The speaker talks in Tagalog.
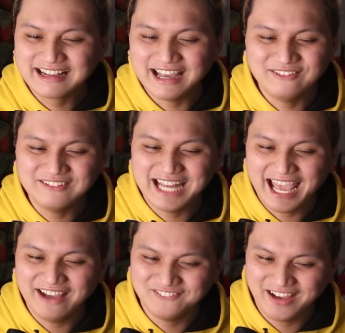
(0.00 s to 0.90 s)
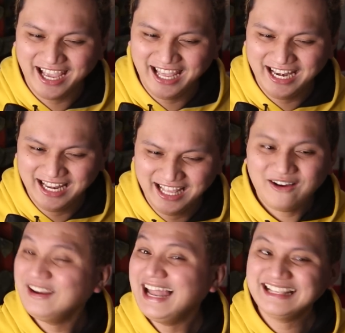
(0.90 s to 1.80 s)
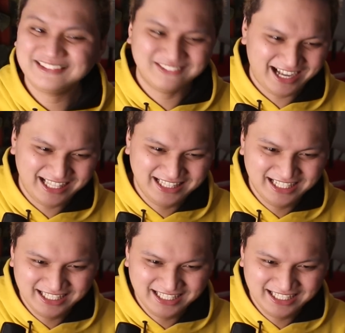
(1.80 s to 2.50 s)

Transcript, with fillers: Ganong level. Oh, last one.